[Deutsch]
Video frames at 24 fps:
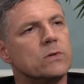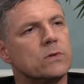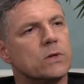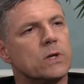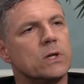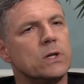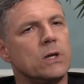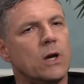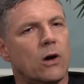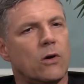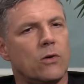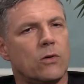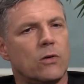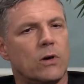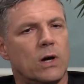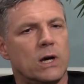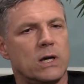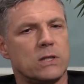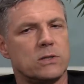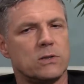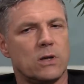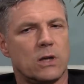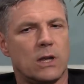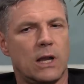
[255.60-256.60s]
genau,
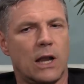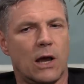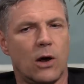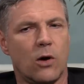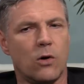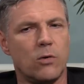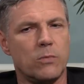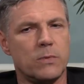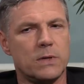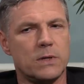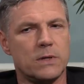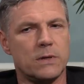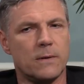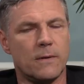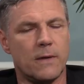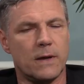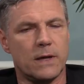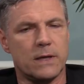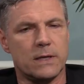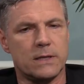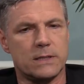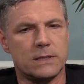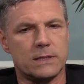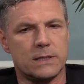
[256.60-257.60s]
also Glaube
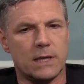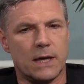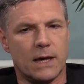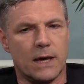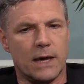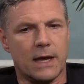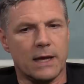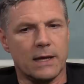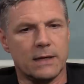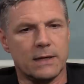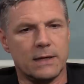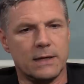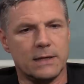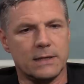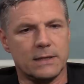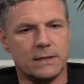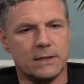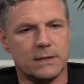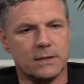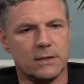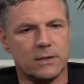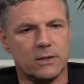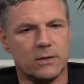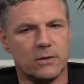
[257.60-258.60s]
ist ja
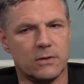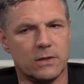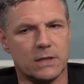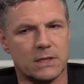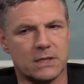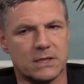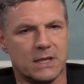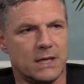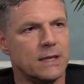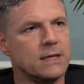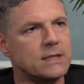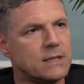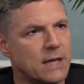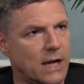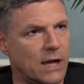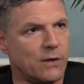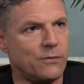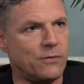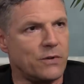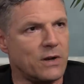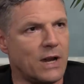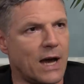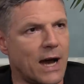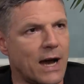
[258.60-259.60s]
eigentlich äh, das
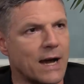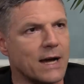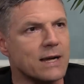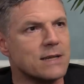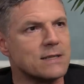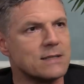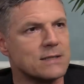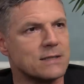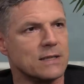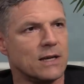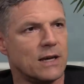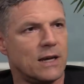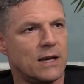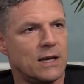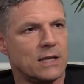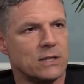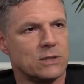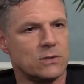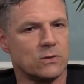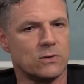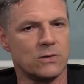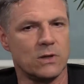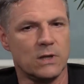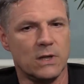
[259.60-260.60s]
Gegenteil von Angst. Ja?
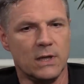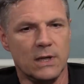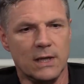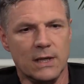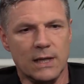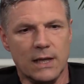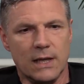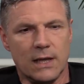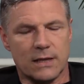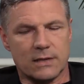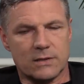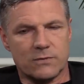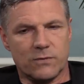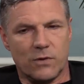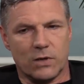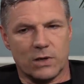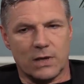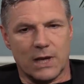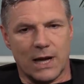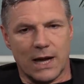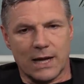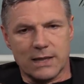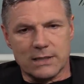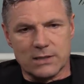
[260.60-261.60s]
Also das
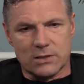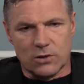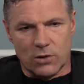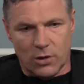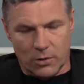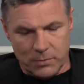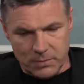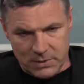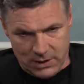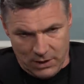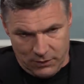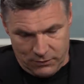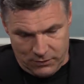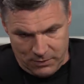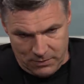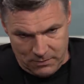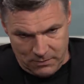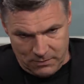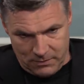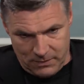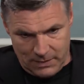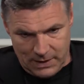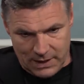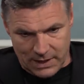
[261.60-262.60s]
Wort Angst kommt hier
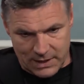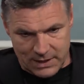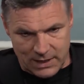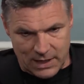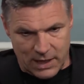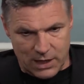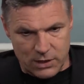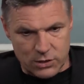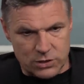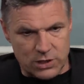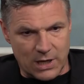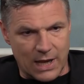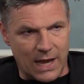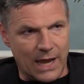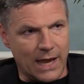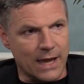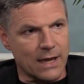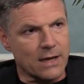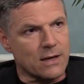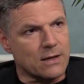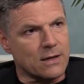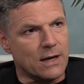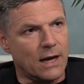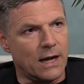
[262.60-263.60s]
vom lateinischen
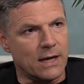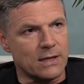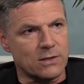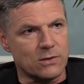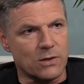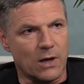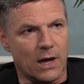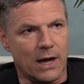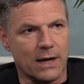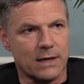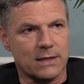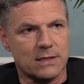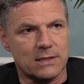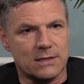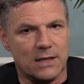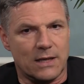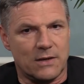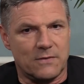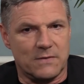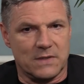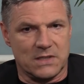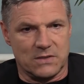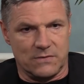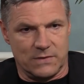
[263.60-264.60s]
Enge, also Angst
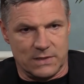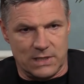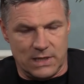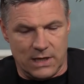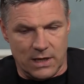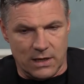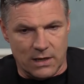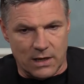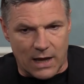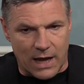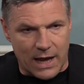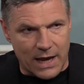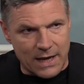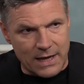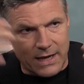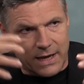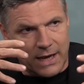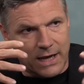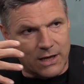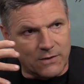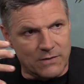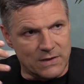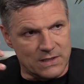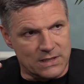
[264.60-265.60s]
etwas, was einen
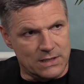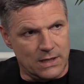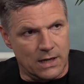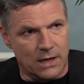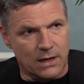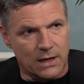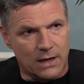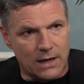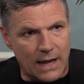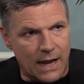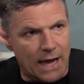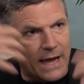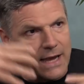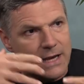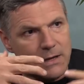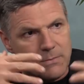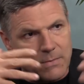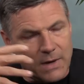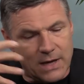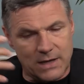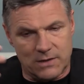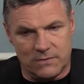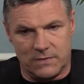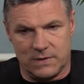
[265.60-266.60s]
einengt, was einen
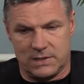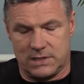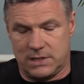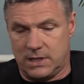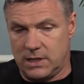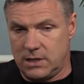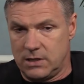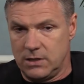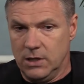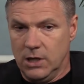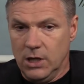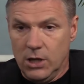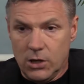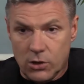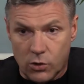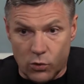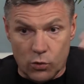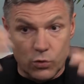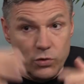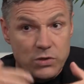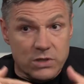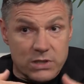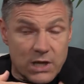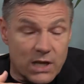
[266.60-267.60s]
klein macht, was einen
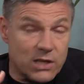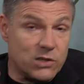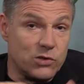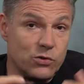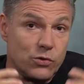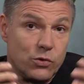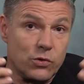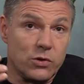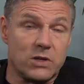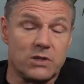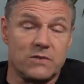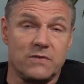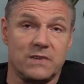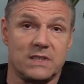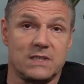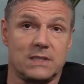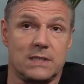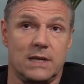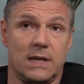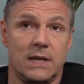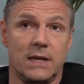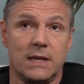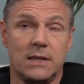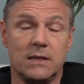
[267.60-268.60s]
runterdrückt,
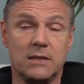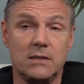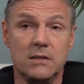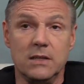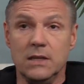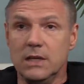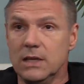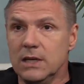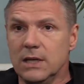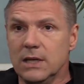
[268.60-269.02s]
was einen